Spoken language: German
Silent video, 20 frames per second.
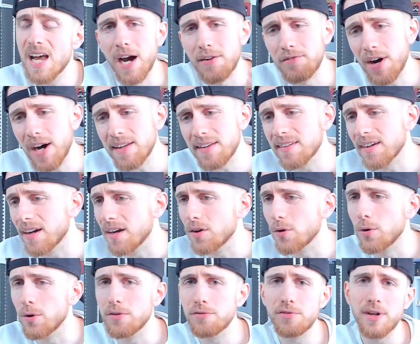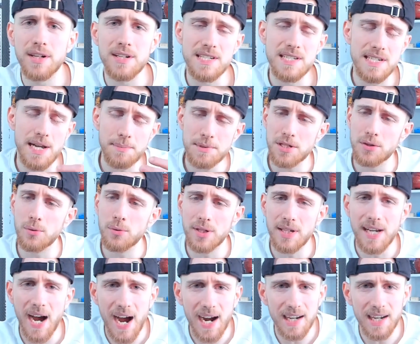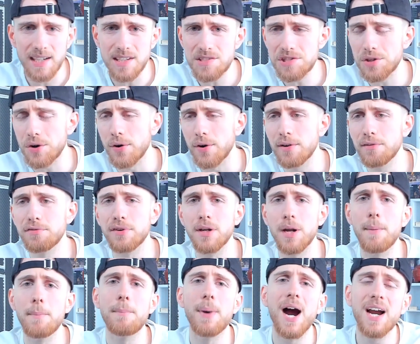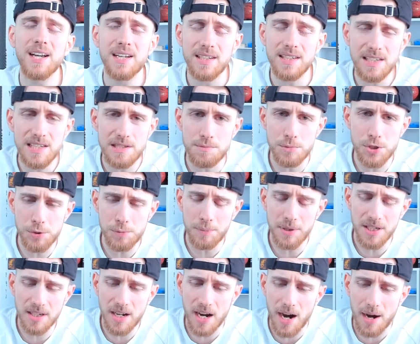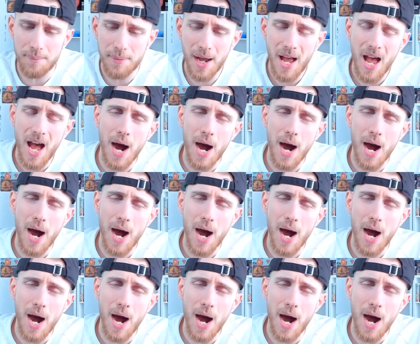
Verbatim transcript: Ein weiterer Grund war, dass absolut gar kein Scoring von der Bank in diesem Spiel kam.